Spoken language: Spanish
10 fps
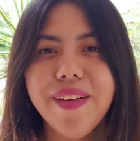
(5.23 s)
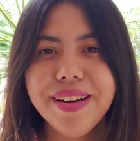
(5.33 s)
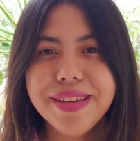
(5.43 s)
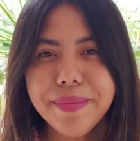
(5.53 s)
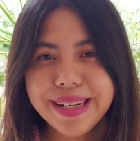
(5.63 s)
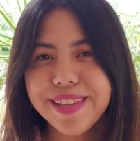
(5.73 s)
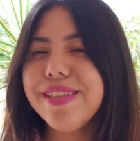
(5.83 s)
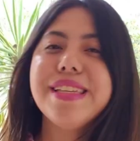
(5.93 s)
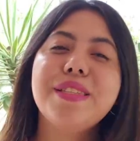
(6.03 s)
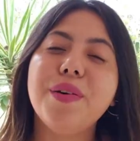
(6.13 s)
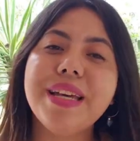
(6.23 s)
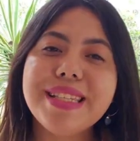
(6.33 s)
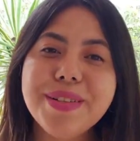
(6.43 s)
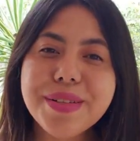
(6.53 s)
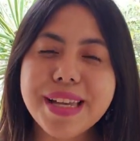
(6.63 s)
Hola, bienvenidos, esto
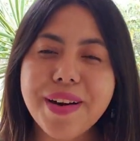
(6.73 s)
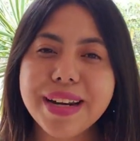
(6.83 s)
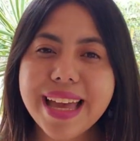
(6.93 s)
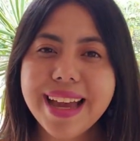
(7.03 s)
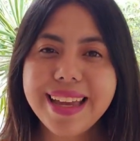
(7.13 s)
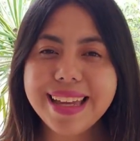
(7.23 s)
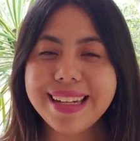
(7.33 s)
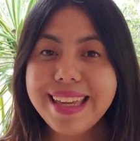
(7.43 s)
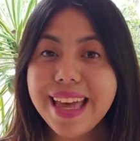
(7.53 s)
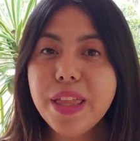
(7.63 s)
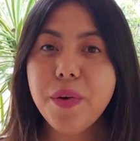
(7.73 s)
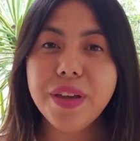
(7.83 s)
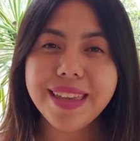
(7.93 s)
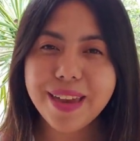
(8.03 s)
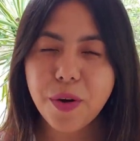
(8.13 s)
es Luxauria. El día de
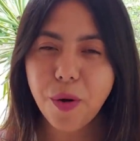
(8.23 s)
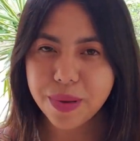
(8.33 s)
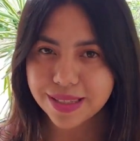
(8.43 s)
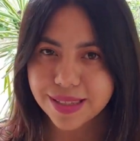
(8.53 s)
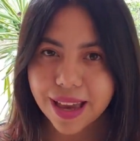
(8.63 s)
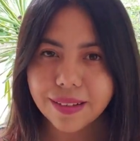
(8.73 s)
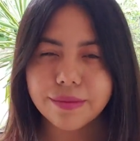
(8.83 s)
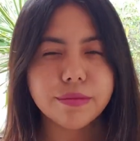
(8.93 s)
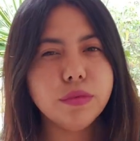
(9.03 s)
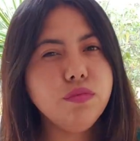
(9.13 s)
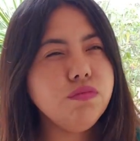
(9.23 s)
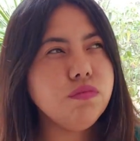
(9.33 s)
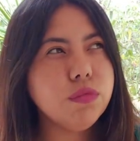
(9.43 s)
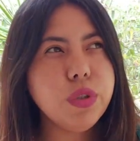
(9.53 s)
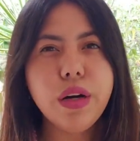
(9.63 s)
hoy quiero comenzar
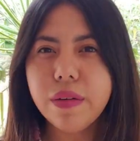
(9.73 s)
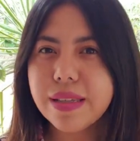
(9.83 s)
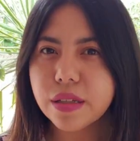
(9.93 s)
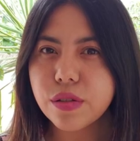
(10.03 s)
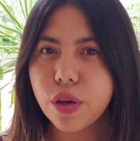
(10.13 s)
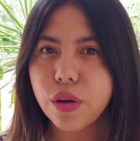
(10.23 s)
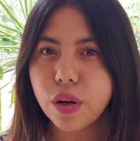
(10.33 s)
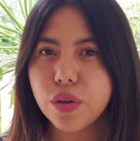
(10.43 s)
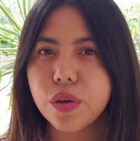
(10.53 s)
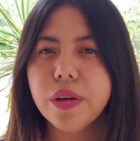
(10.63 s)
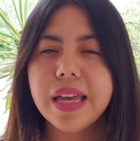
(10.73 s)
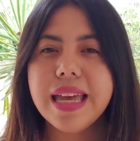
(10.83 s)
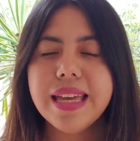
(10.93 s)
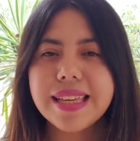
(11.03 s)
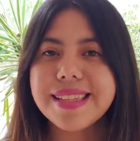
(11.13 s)
mm, una nueva sección, creo yo,
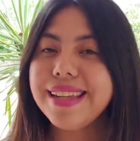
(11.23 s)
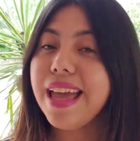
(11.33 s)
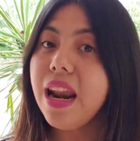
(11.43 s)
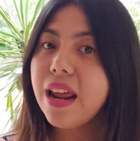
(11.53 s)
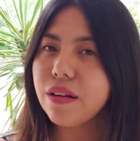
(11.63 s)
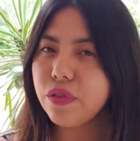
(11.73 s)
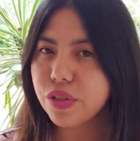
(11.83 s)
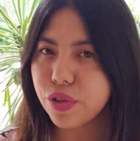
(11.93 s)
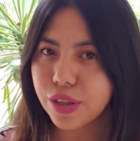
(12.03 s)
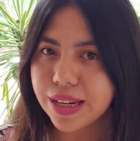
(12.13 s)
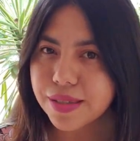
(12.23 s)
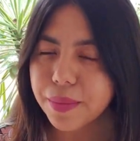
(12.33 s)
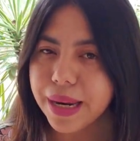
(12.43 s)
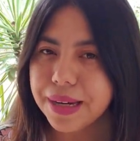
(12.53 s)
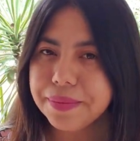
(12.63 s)
que sería la reflexión de la
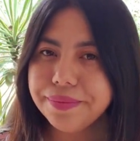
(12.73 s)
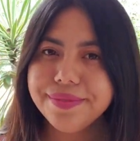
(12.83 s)
semana.